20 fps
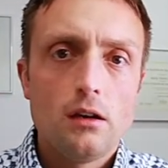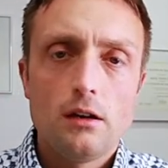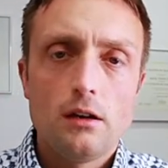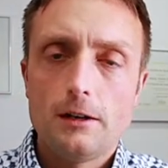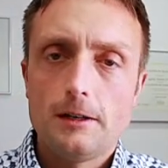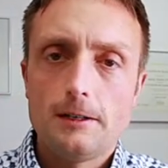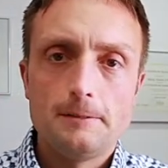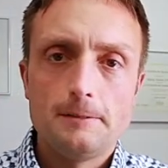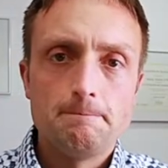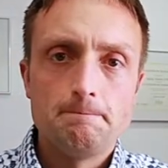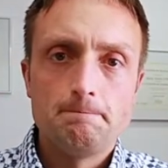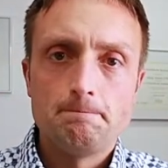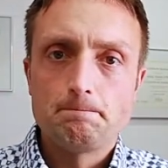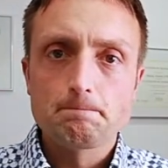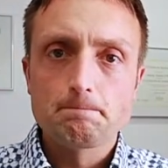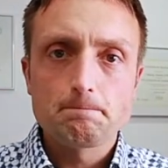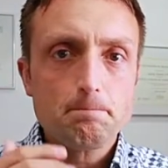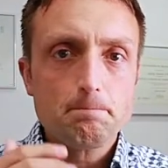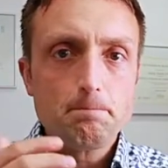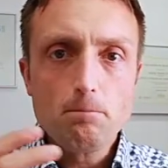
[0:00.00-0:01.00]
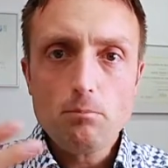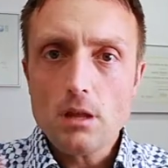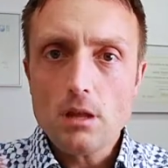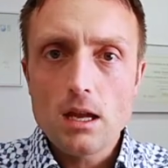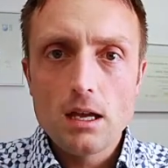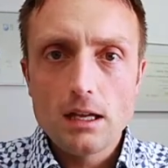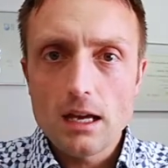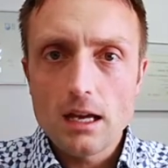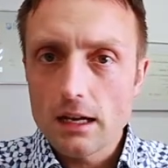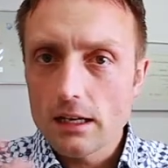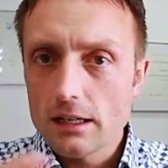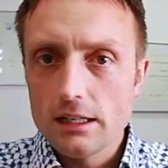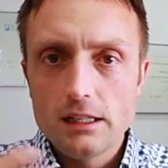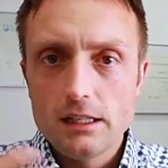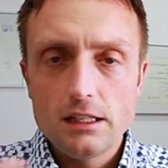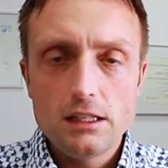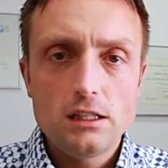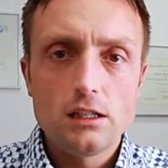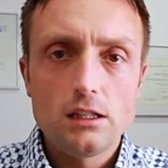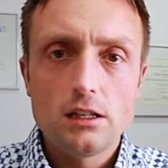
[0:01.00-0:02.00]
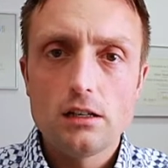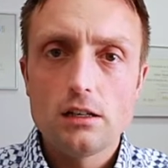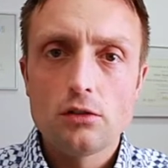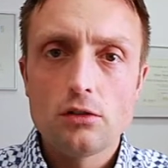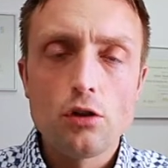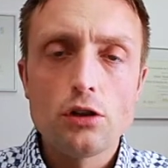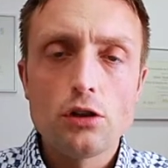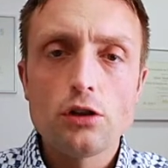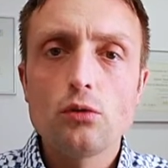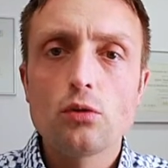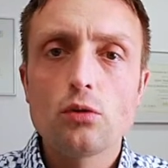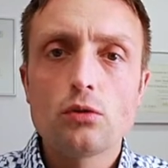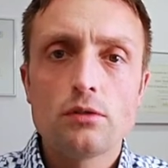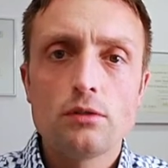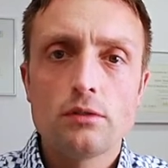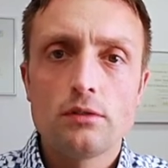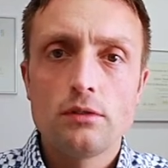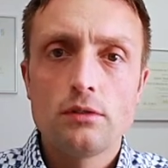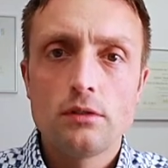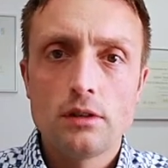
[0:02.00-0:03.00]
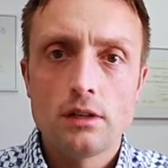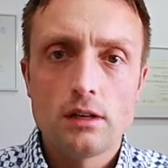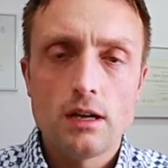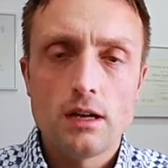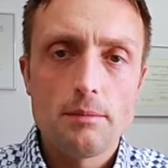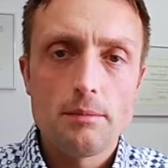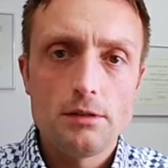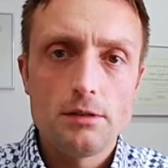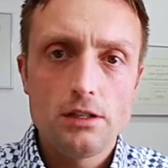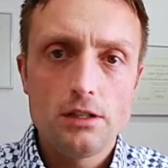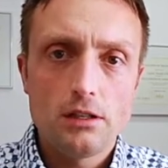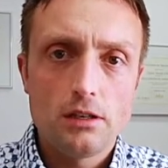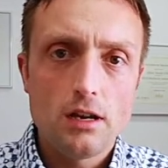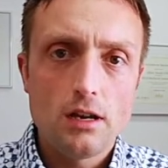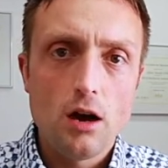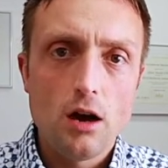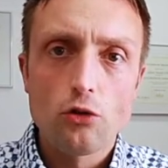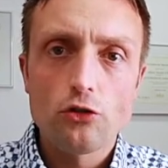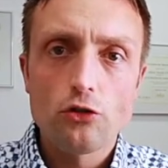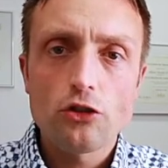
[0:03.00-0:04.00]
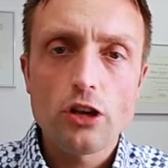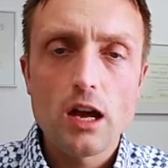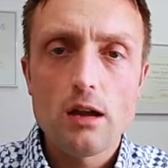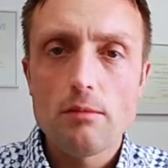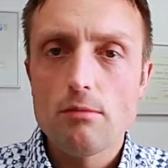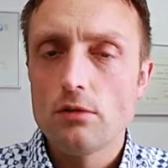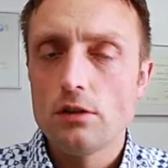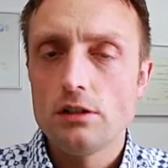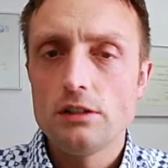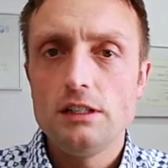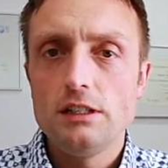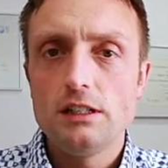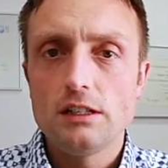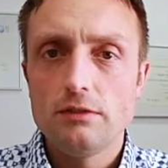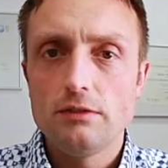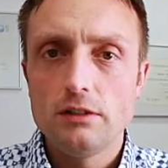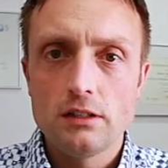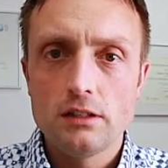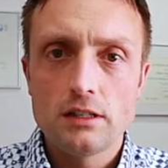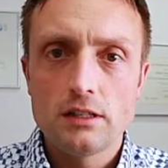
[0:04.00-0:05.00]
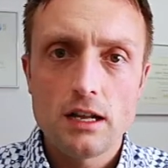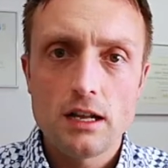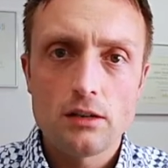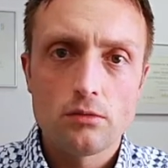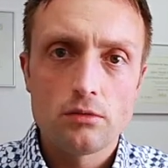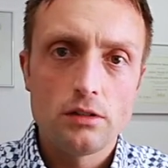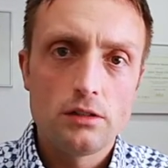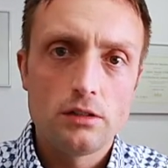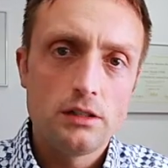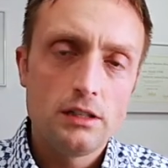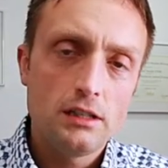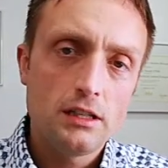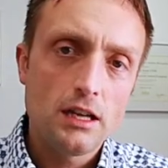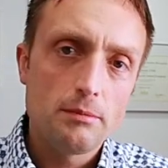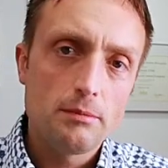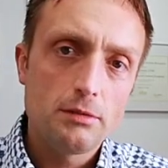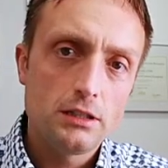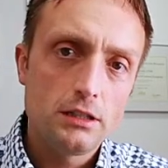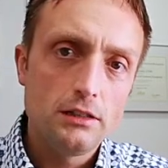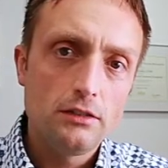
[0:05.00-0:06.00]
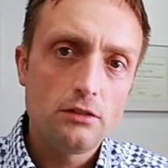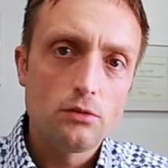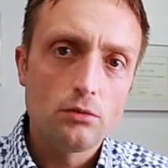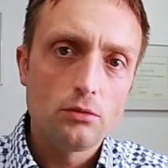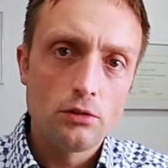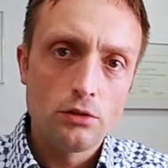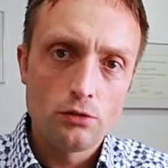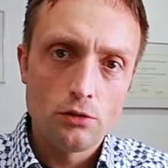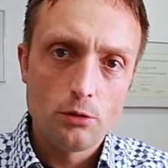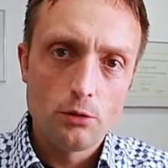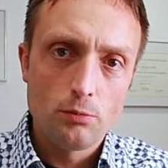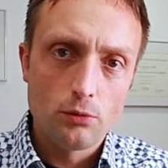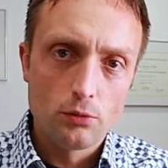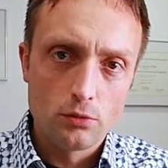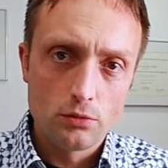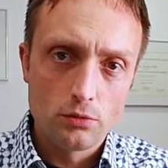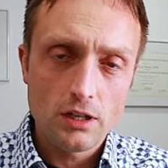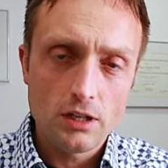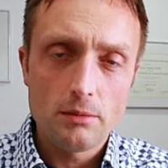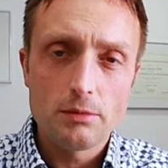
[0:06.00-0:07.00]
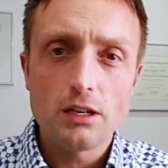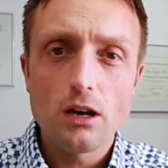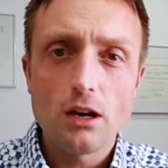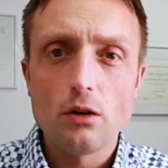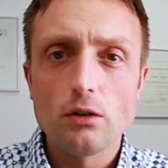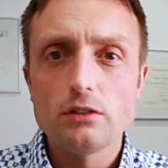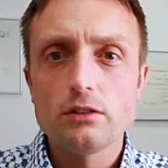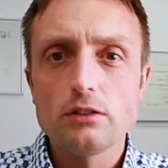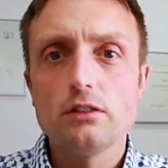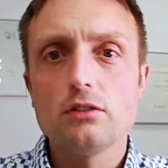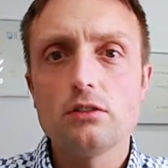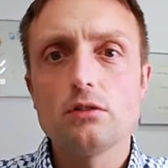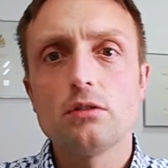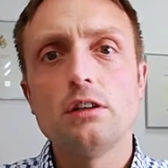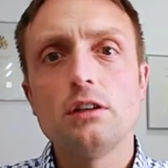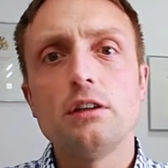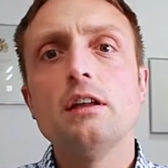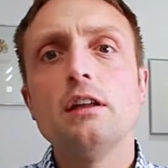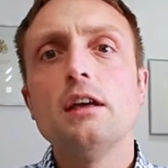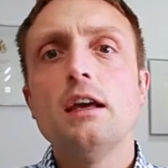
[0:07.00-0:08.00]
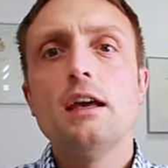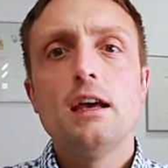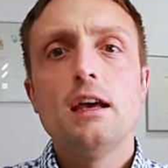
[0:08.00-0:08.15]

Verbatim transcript: Ähm, kriege ich äh, Neukunden, habe ich äh, Ausschreibungen, die ich gewinnen kann oder nicht, habe ich Listungen, Neuprodukte, habe ich Auslistungen.